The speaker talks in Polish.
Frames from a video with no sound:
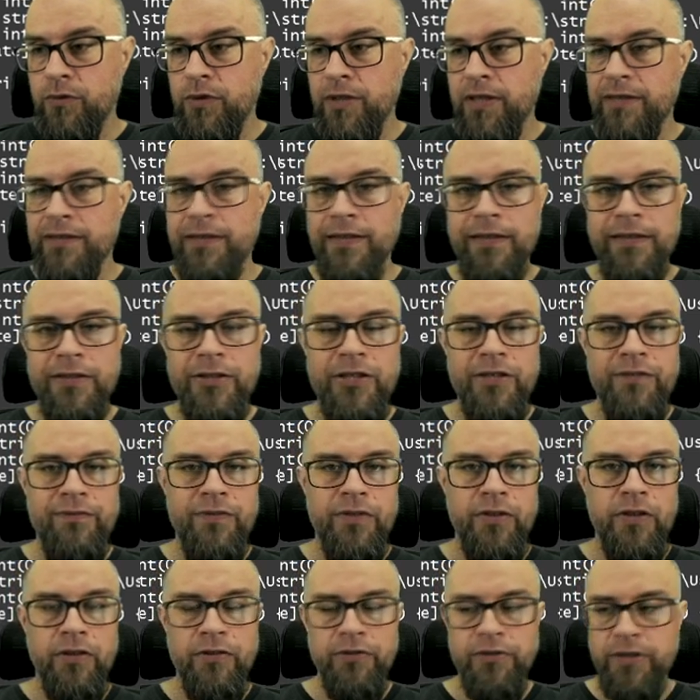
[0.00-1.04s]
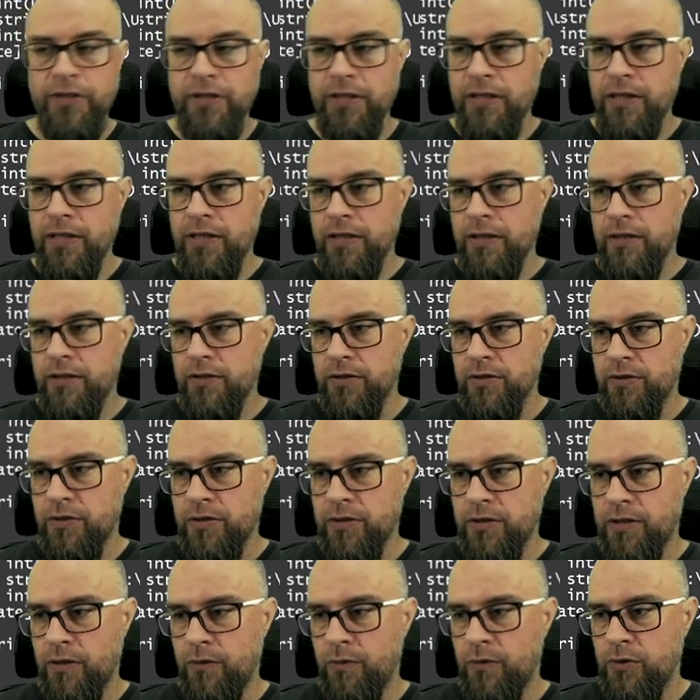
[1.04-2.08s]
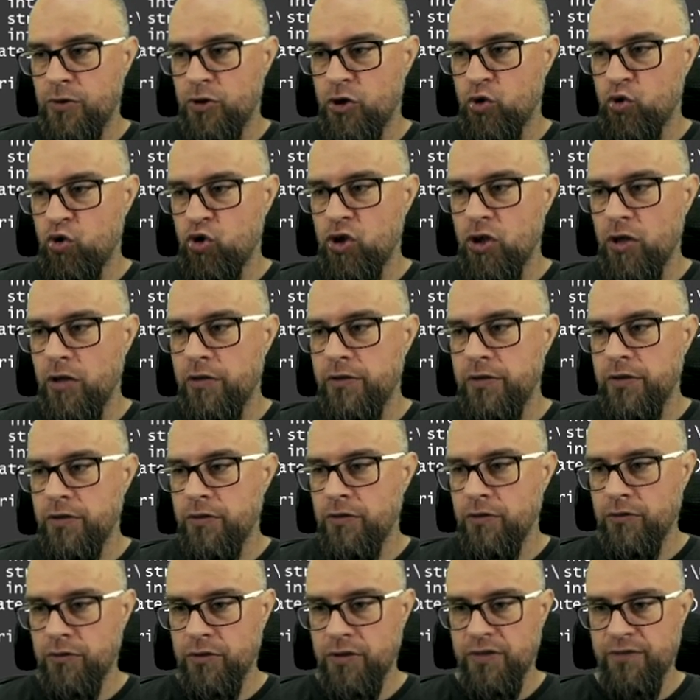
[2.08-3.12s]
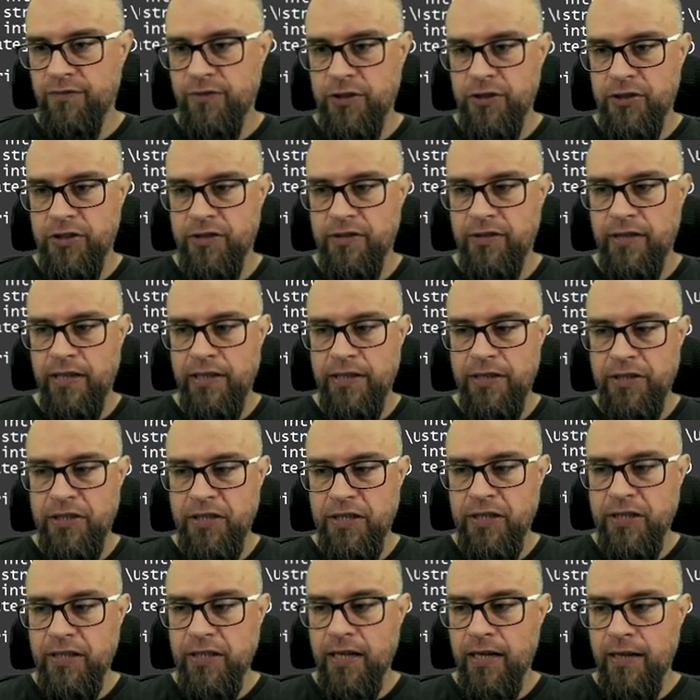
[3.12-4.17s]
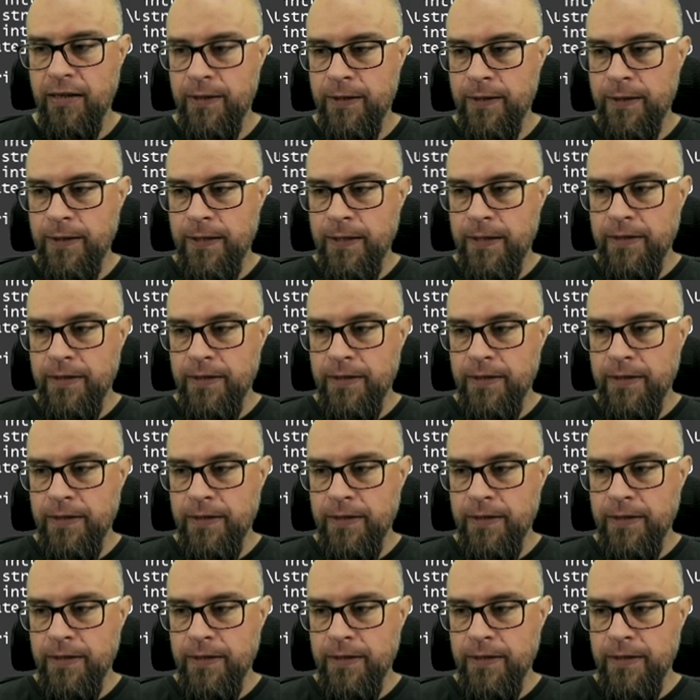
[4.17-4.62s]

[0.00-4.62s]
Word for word: w której tenże wyjątek został rzucony. No to jest właśnie ta linijka.